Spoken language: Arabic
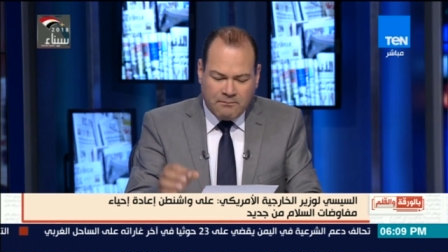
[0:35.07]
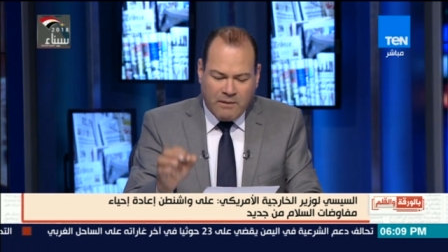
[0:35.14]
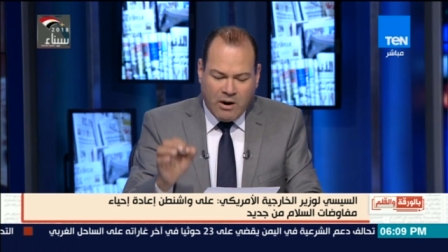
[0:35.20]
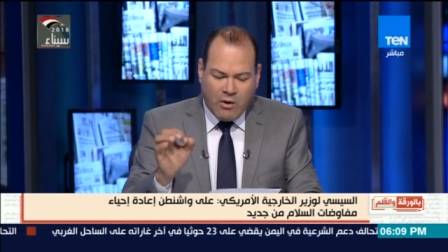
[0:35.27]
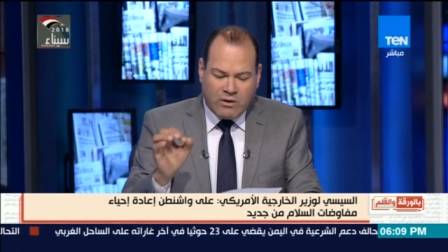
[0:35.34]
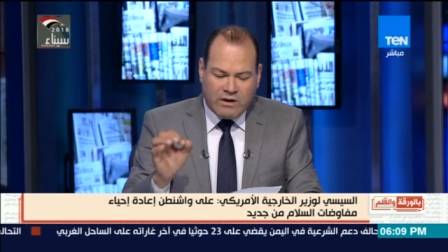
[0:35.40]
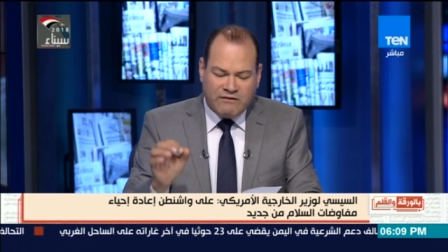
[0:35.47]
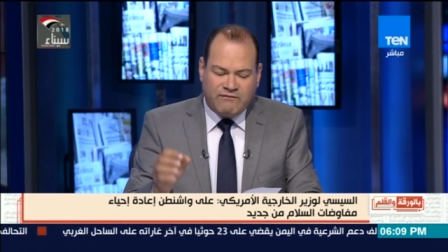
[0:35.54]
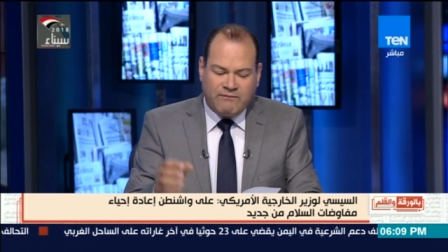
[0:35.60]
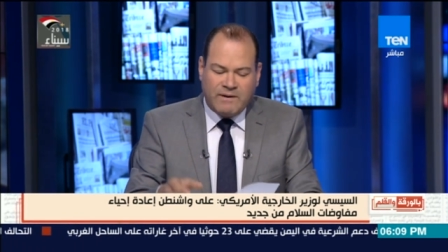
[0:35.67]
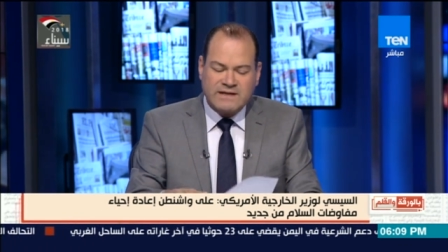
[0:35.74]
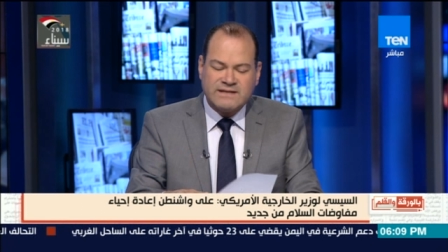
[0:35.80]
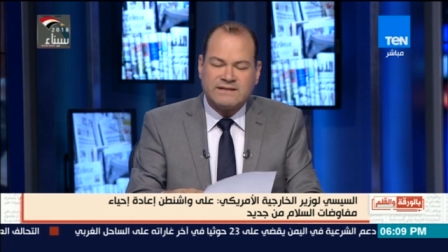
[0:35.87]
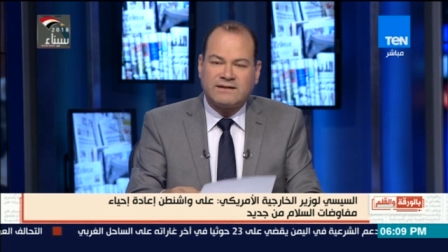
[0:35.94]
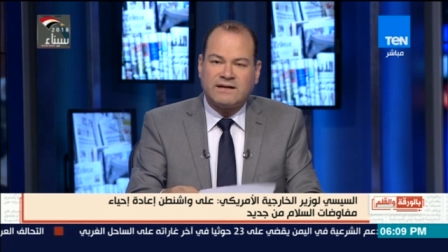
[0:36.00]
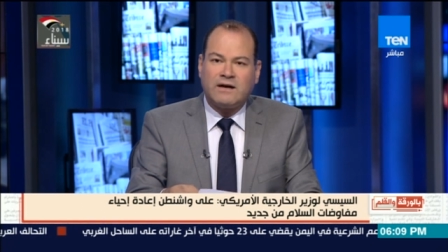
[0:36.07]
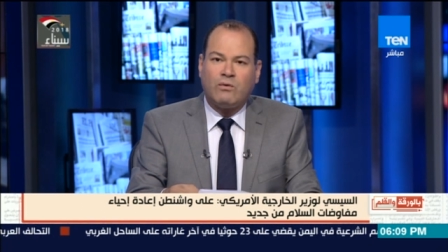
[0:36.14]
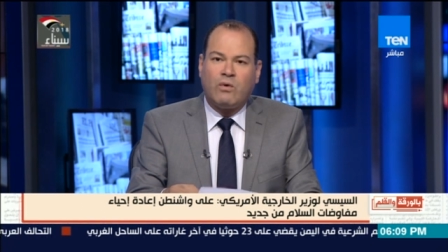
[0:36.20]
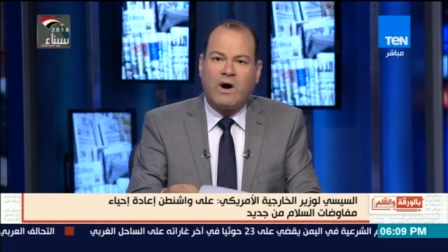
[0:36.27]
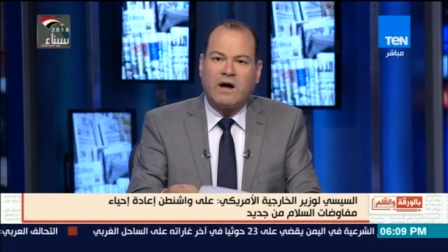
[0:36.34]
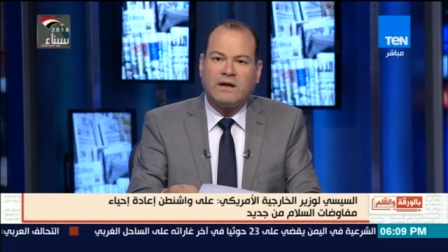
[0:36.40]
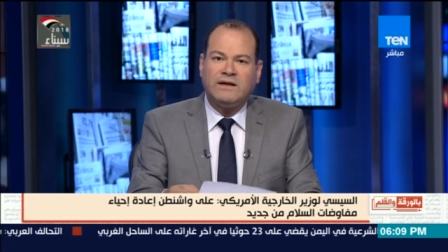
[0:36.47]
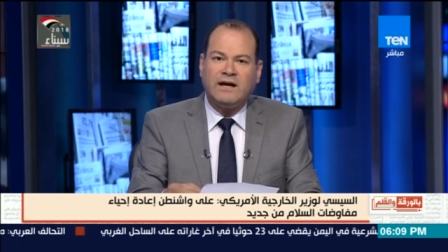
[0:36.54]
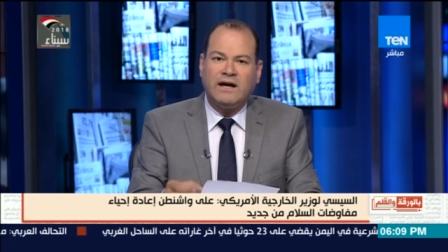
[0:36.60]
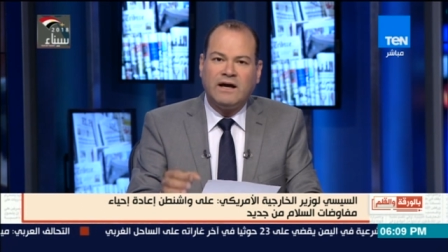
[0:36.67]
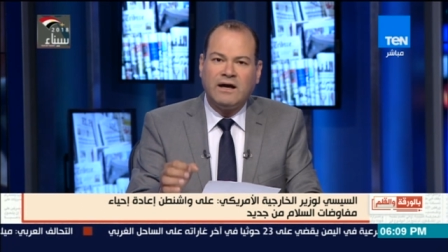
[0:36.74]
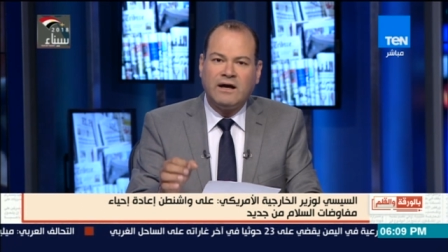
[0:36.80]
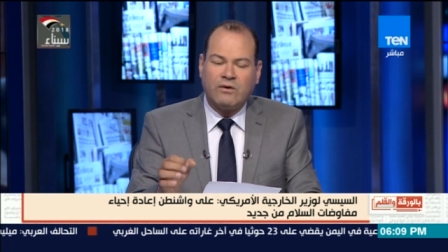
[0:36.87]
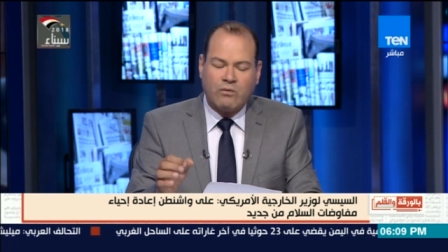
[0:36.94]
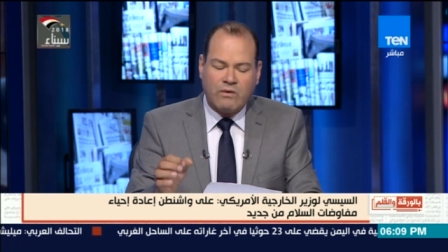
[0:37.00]
موقف مصر
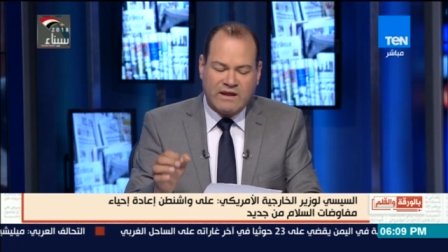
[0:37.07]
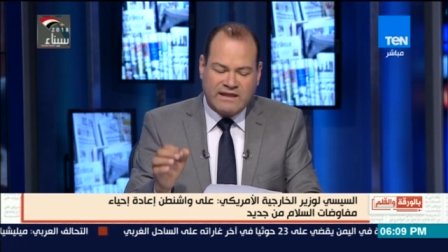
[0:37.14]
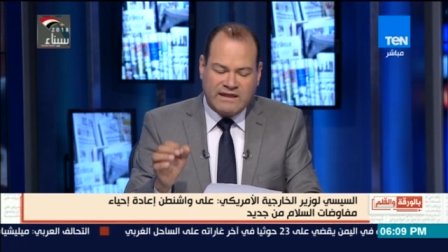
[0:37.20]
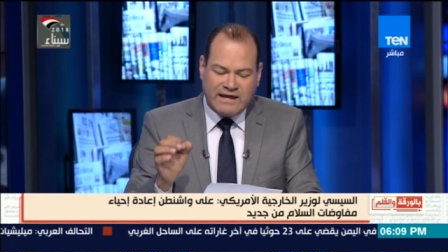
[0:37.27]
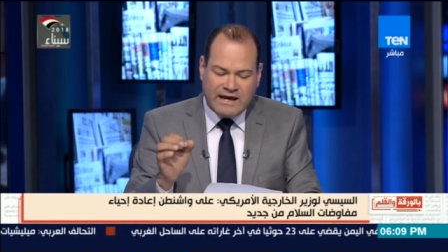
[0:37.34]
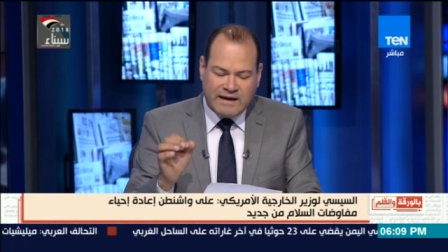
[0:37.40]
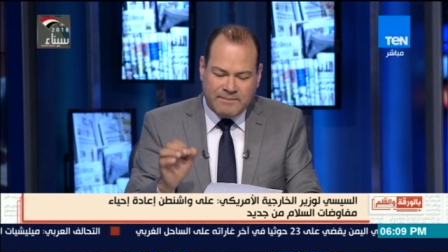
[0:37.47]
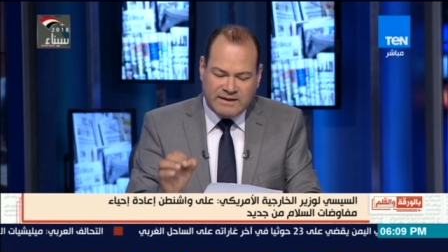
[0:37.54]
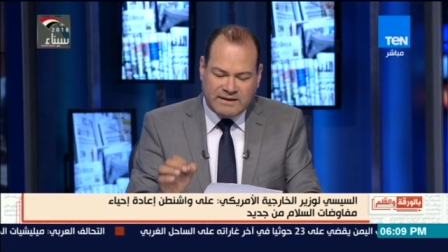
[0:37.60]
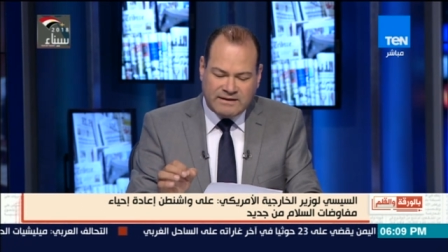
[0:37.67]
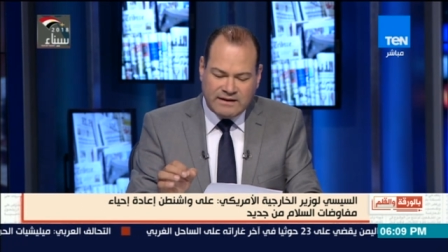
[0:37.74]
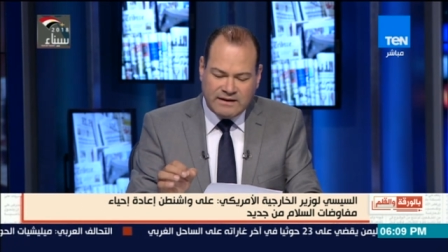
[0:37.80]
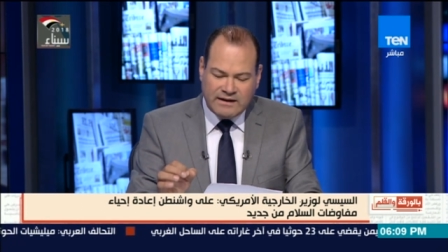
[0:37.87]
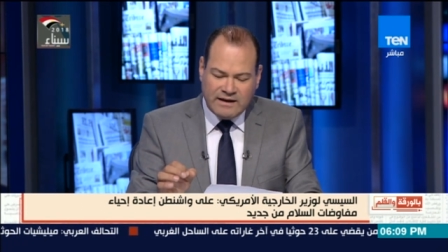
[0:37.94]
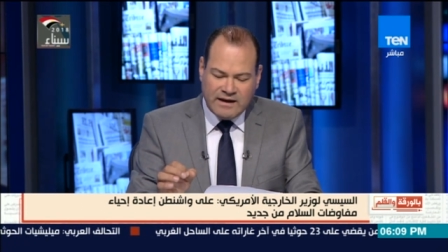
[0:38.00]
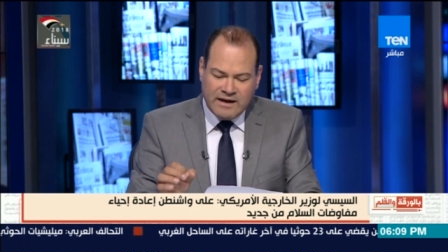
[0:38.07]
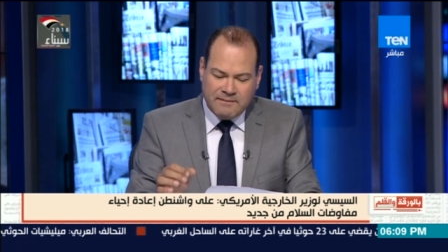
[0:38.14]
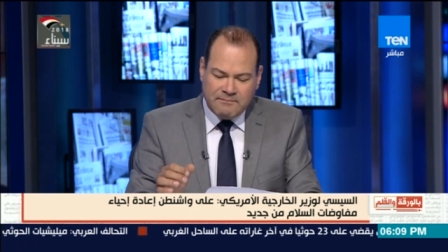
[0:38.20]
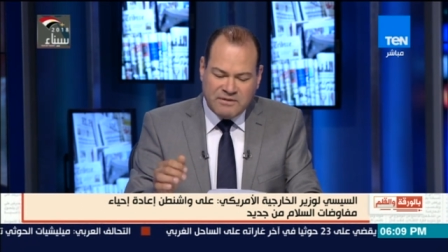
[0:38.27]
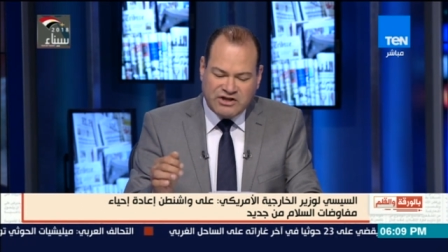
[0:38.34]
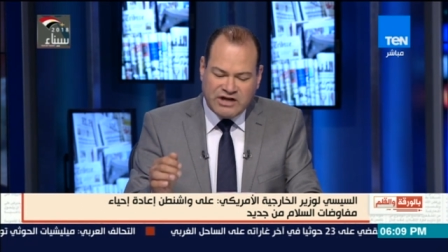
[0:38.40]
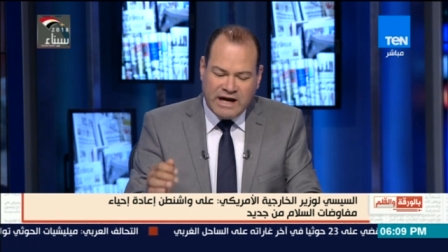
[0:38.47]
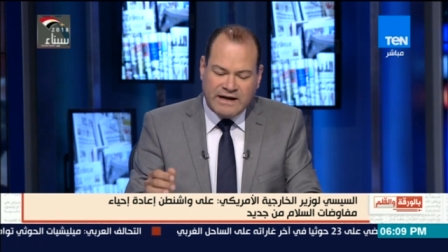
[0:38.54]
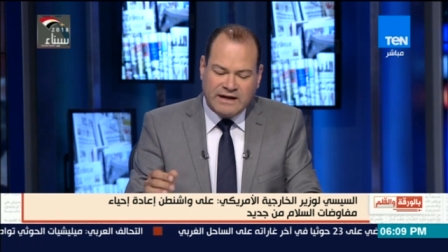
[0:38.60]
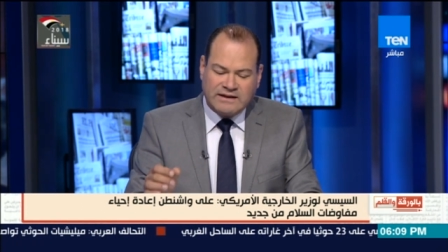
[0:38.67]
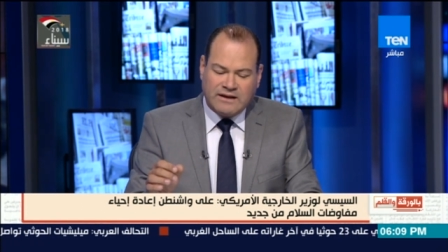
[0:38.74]
الواضح والثابت بشأن